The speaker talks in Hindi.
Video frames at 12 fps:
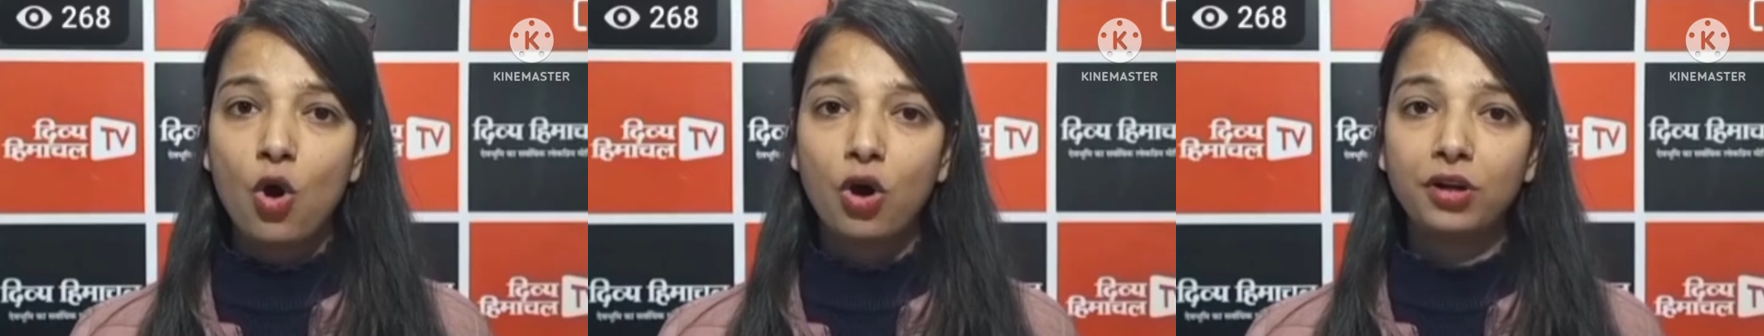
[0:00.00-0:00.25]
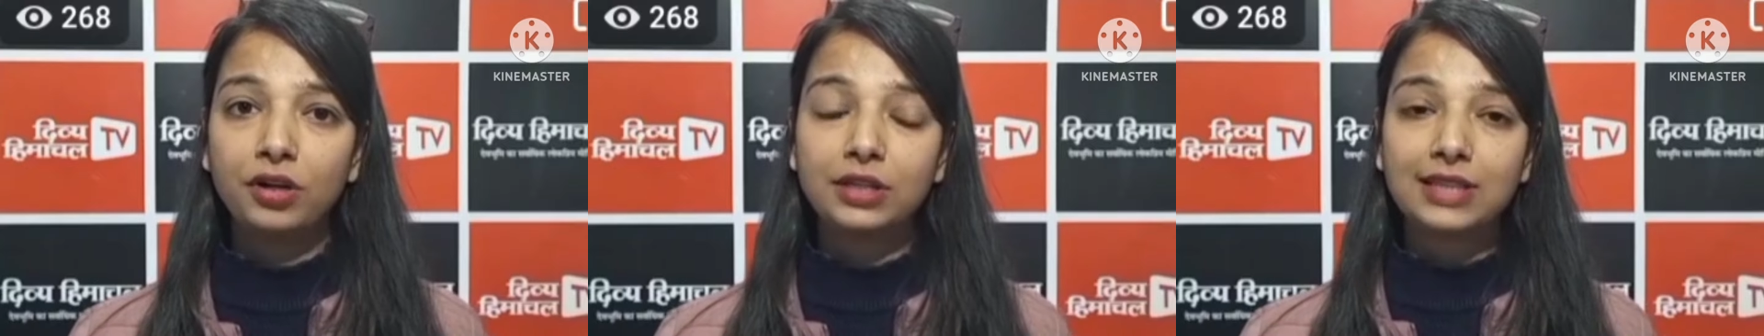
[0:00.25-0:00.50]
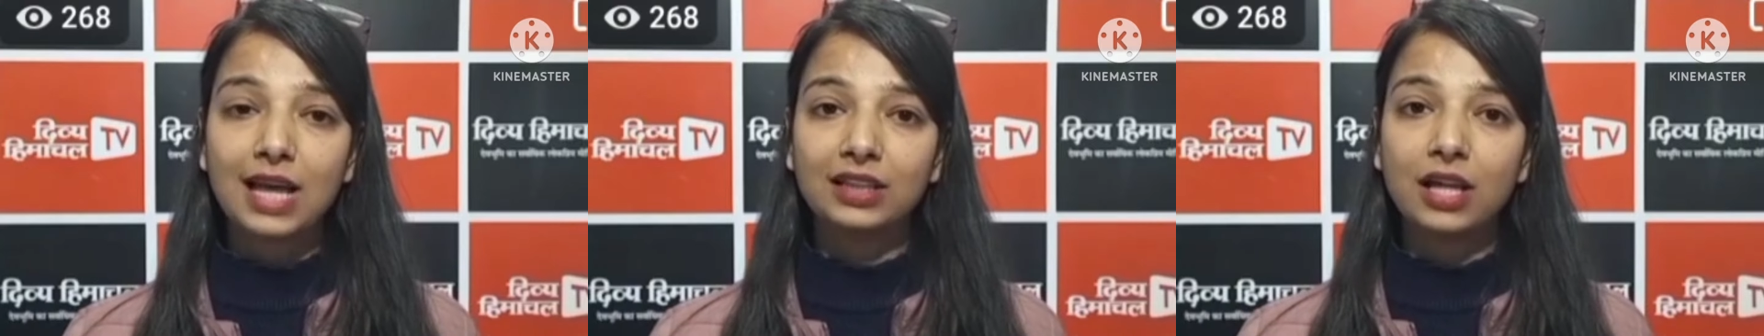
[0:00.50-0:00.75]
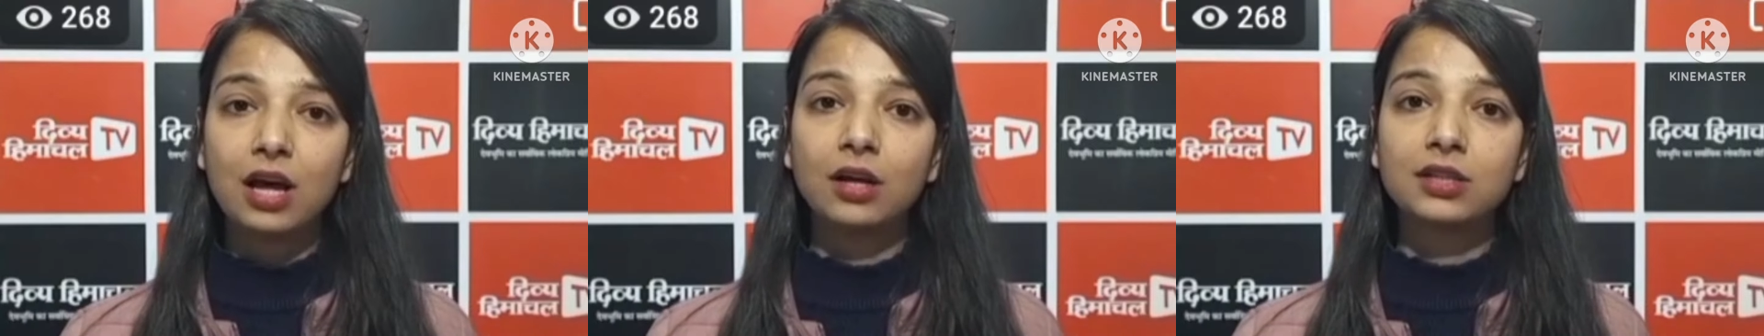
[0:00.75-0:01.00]
और
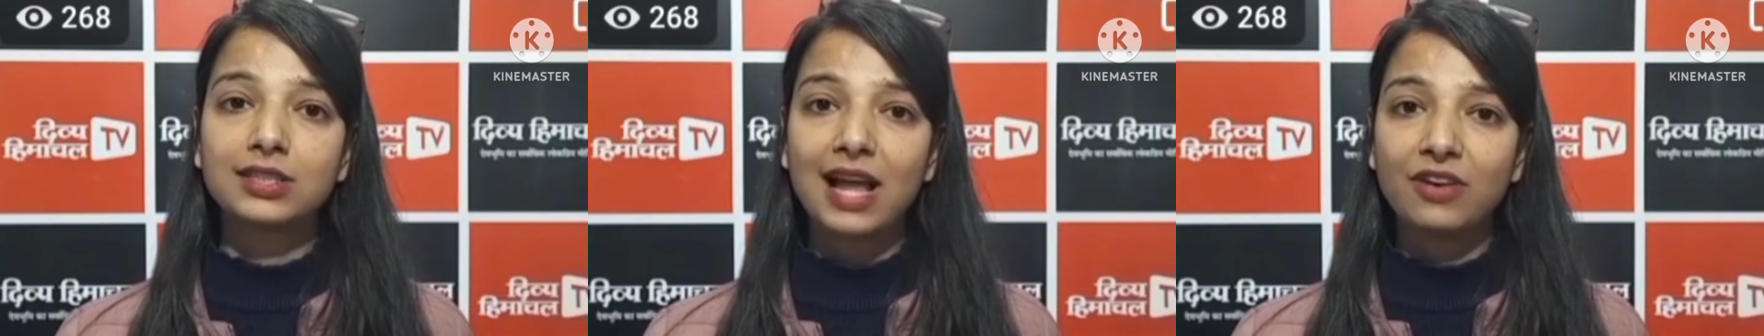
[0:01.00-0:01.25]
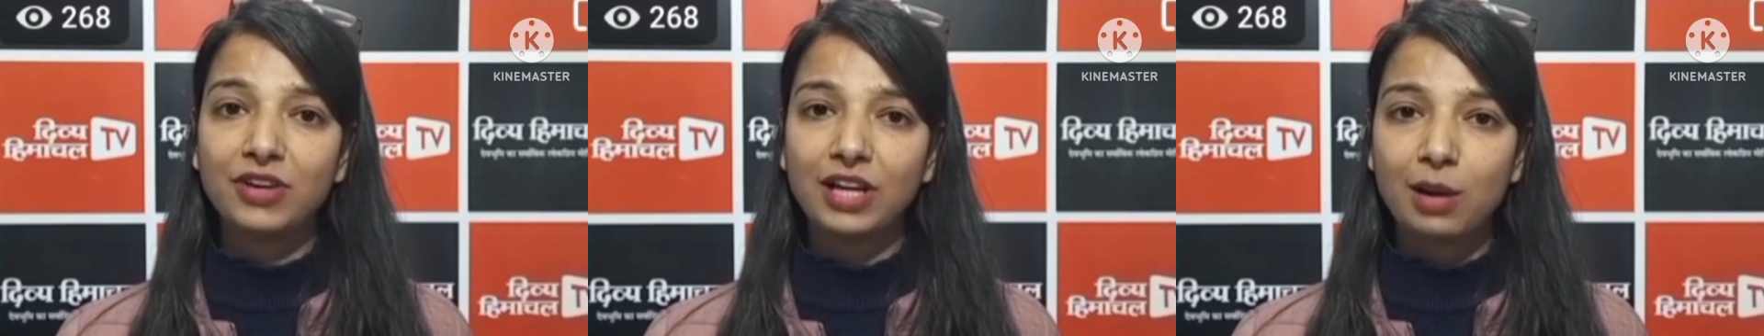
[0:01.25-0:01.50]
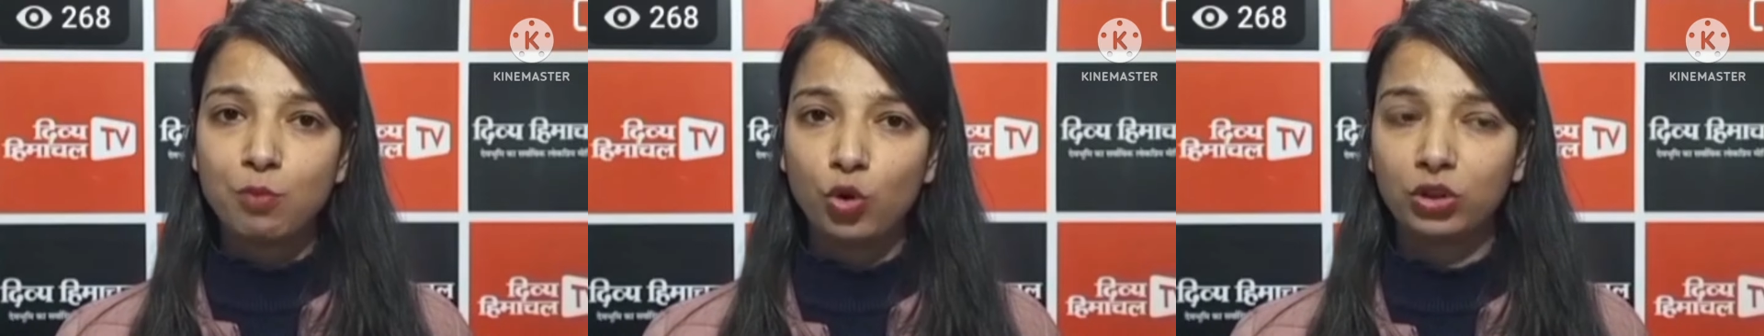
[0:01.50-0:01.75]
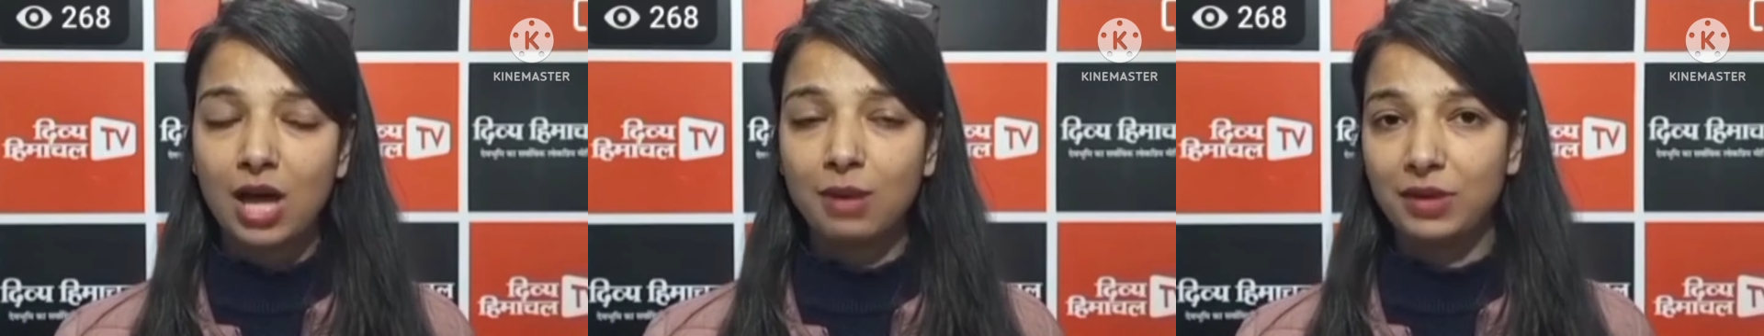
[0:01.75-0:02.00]
ज्यादा सैलरी का
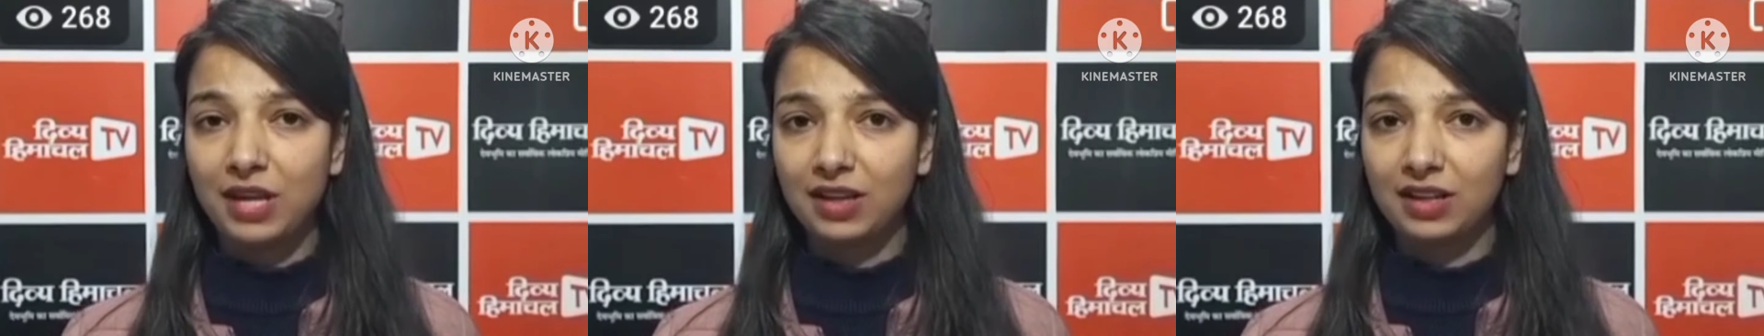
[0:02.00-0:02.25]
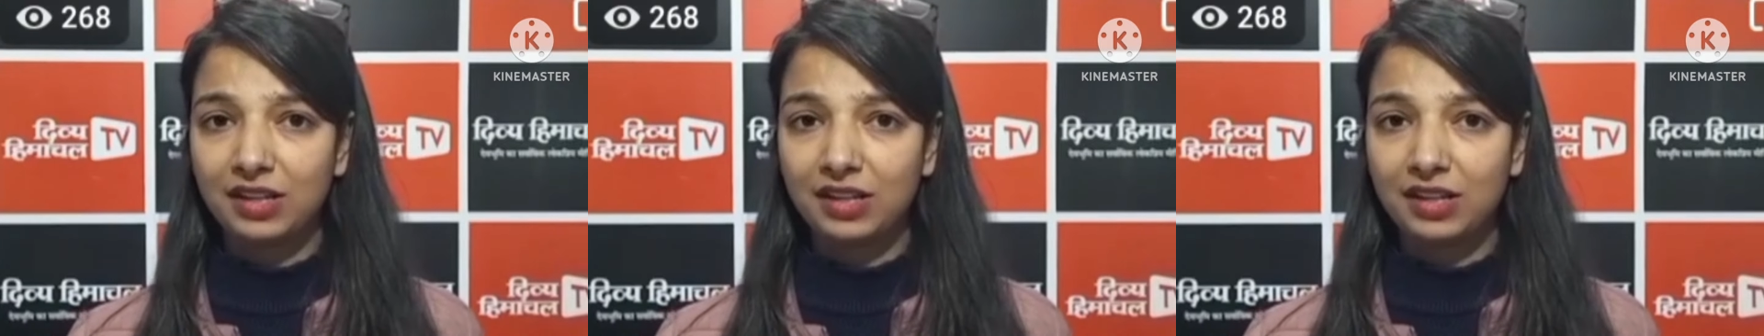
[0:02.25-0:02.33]
भुगतान भी ना